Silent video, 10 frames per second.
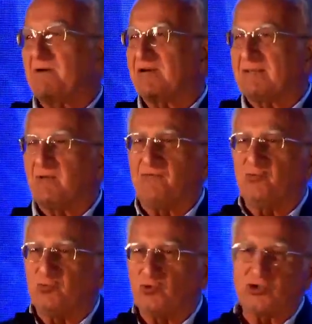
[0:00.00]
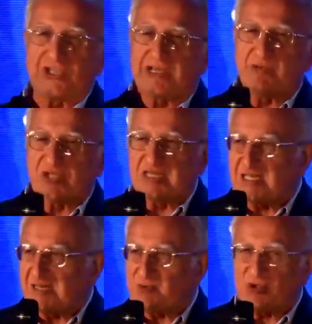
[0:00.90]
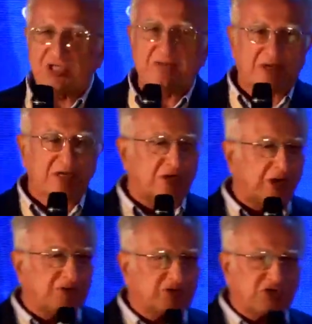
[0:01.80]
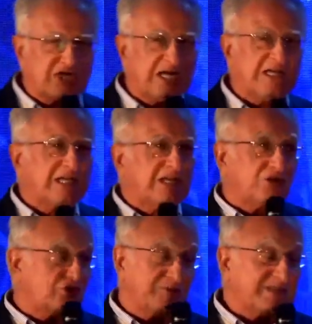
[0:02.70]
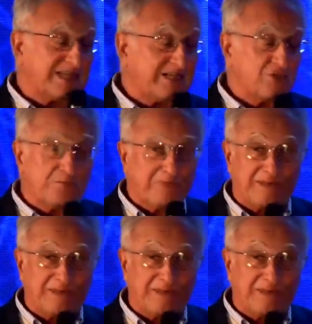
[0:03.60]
ma guardiamo al futuro, cerchiamo di essere positivi. Credo che questo sia il nostro messaggio